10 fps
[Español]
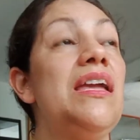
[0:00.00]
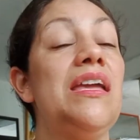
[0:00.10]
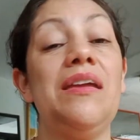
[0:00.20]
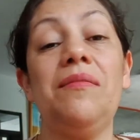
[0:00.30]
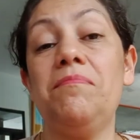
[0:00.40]

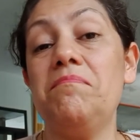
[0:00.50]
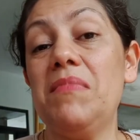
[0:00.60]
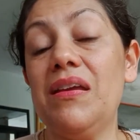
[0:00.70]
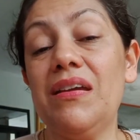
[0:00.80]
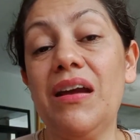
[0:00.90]
eh,
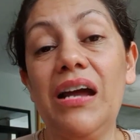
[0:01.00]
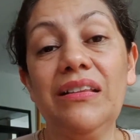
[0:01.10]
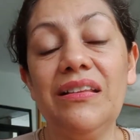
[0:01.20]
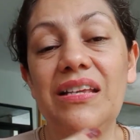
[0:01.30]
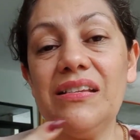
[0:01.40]
eh,
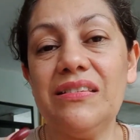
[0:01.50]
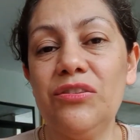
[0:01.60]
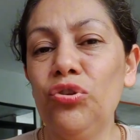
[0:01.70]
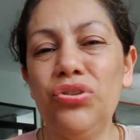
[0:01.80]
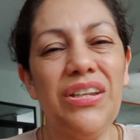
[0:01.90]
ganas de,
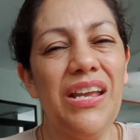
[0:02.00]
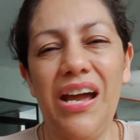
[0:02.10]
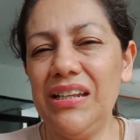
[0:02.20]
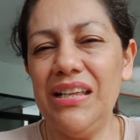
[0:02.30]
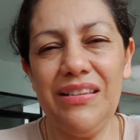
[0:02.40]
no
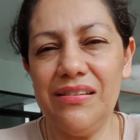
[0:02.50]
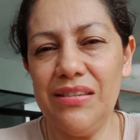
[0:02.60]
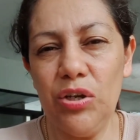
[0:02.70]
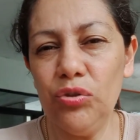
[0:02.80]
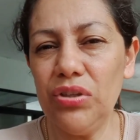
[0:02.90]
tiene ganas de
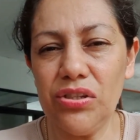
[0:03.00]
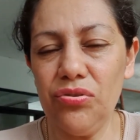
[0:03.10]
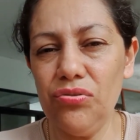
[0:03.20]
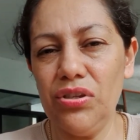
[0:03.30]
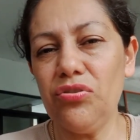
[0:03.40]
hacer
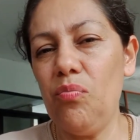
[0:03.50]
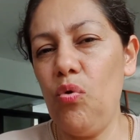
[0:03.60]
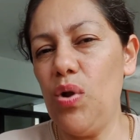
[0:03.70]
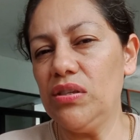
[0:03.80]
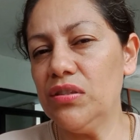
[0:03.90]
otras cosas
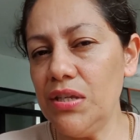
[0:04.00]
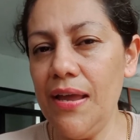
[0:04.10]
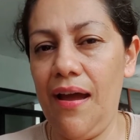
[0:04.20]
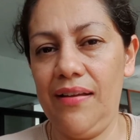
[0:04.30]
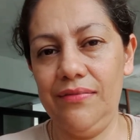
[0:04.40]
como lo
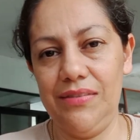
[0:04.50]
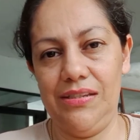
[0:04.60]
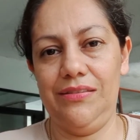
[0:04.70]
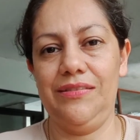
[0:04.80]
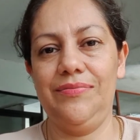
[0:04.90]
hacía
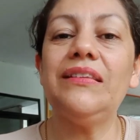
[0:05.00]
antes.